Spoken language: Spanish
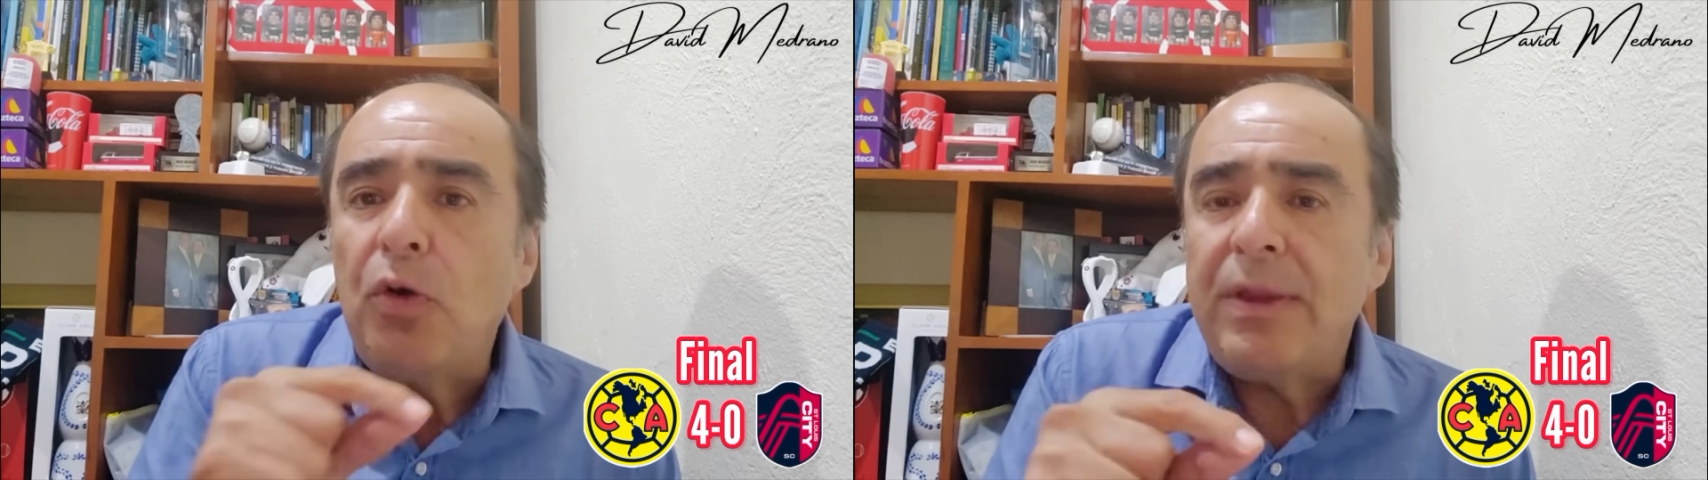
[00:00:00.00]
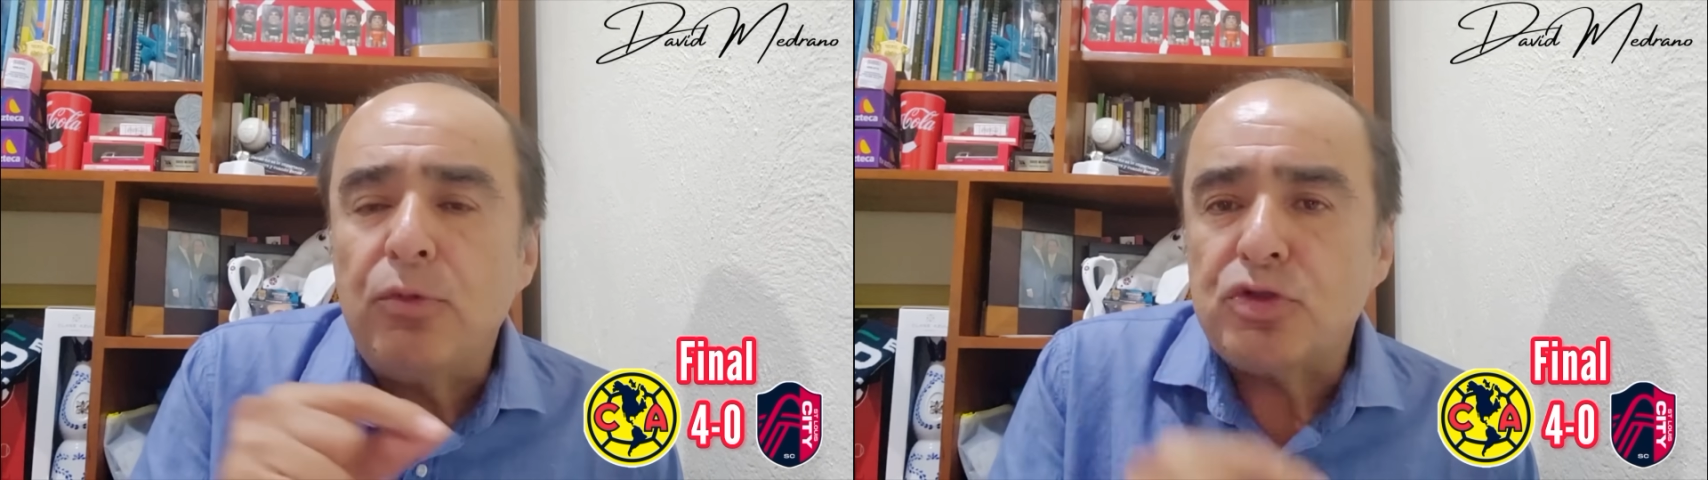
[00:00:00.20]

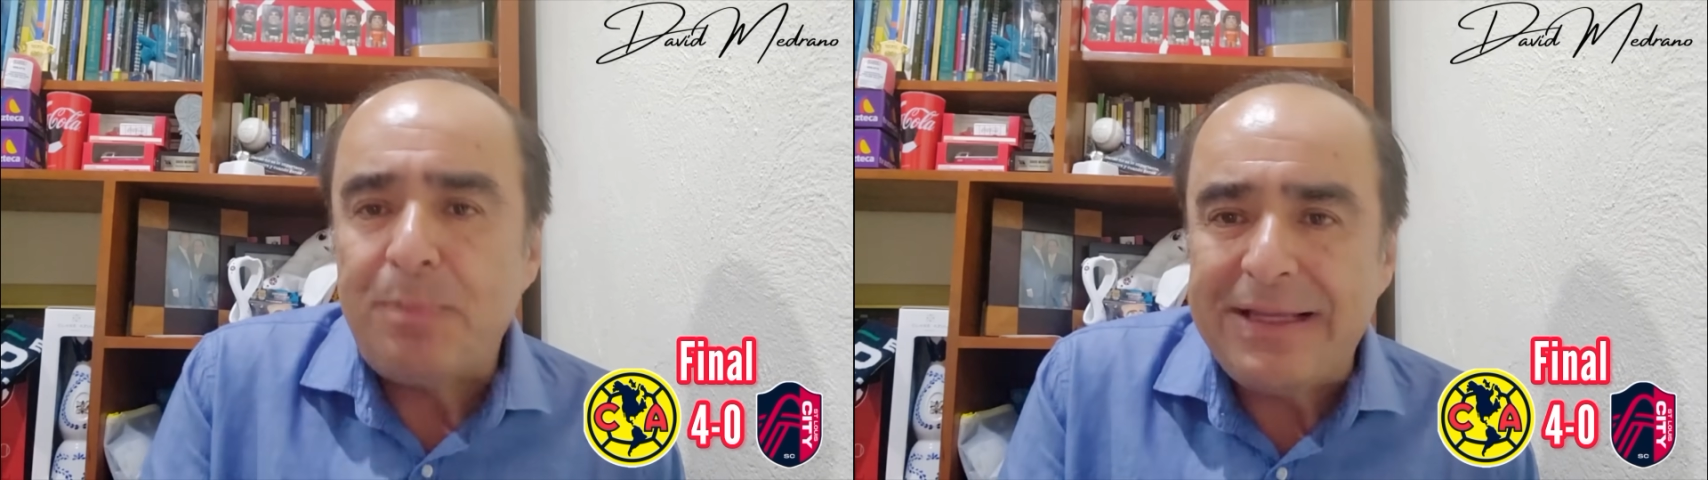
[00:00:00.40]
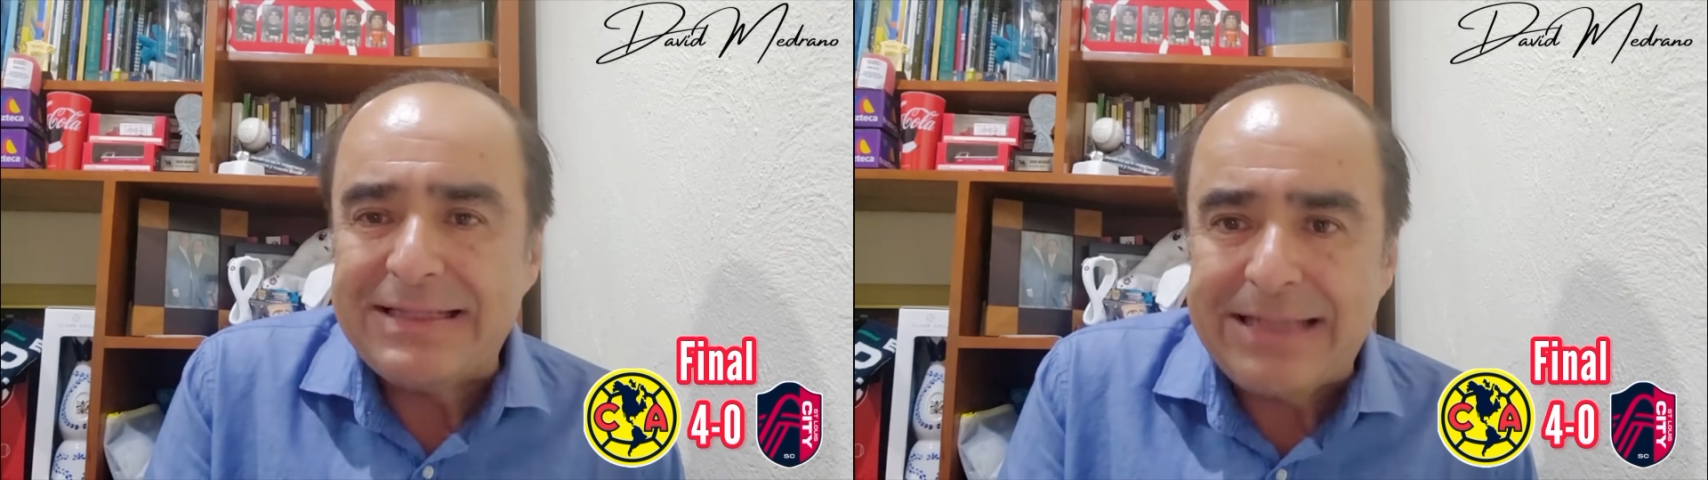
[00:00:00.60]
podemos
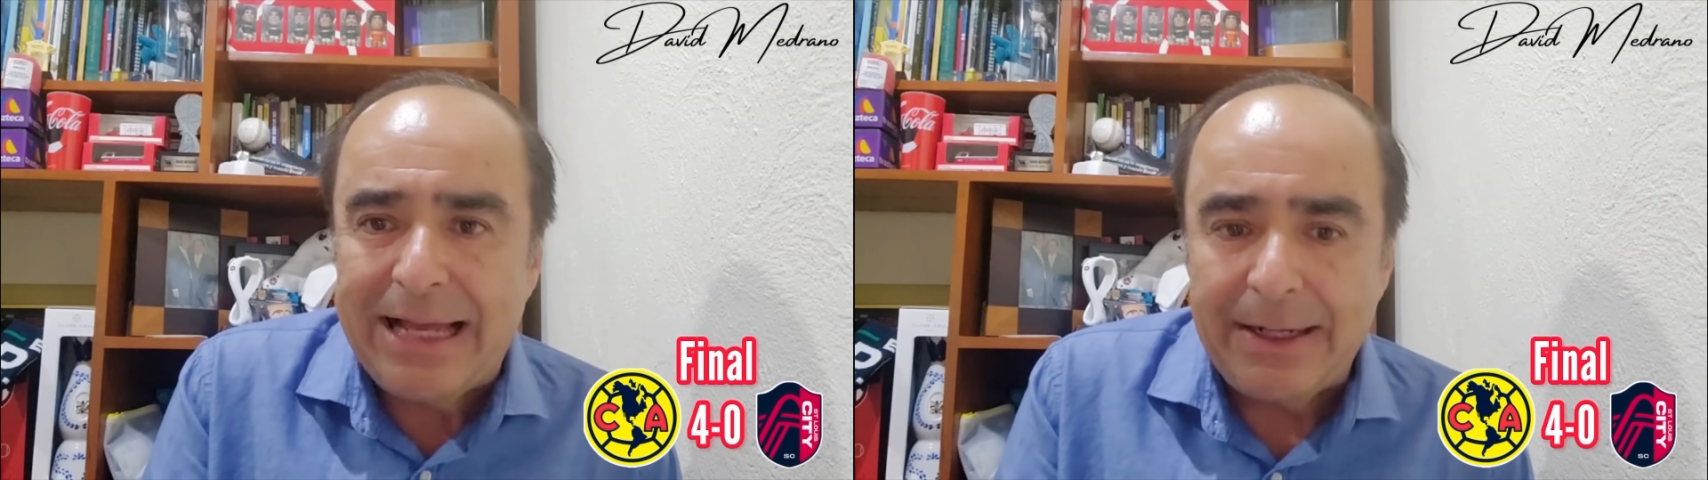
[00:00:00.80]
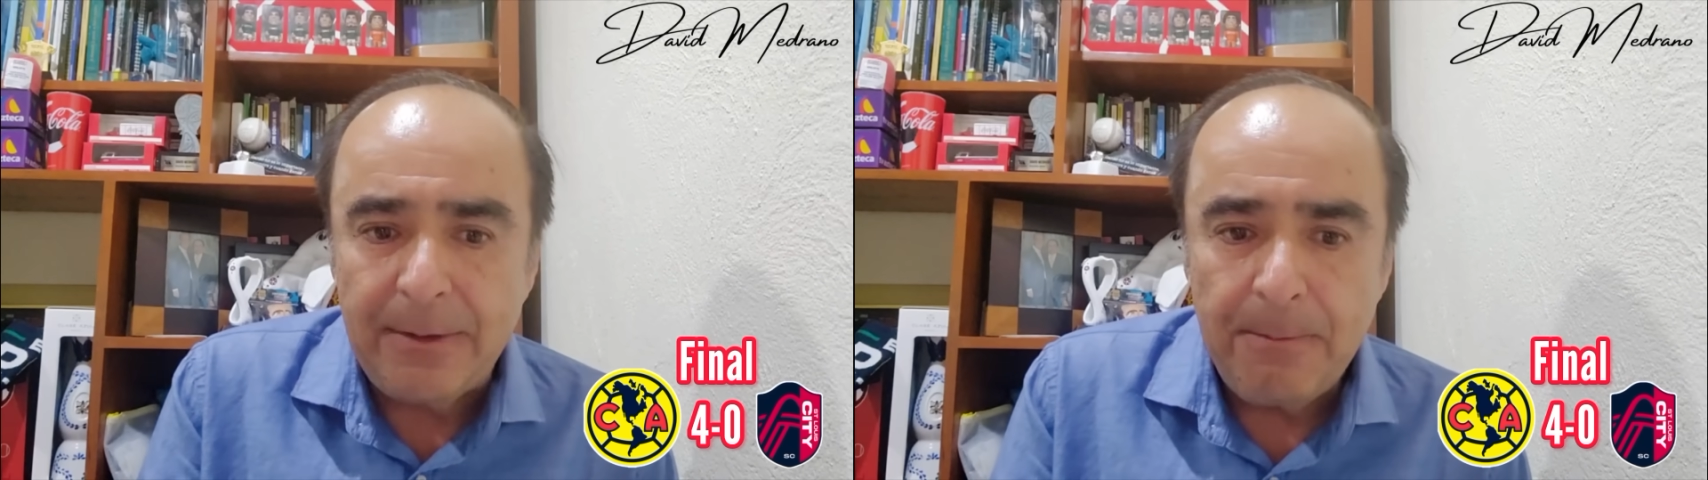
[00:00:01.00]

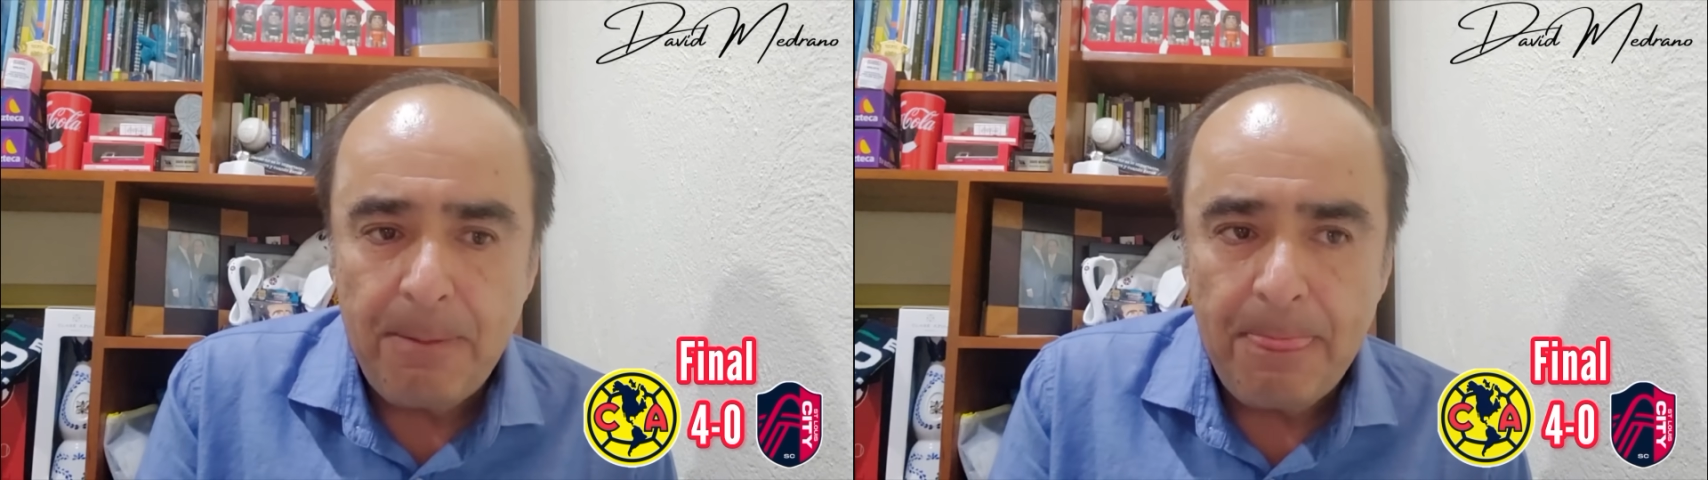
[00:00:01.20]
pensar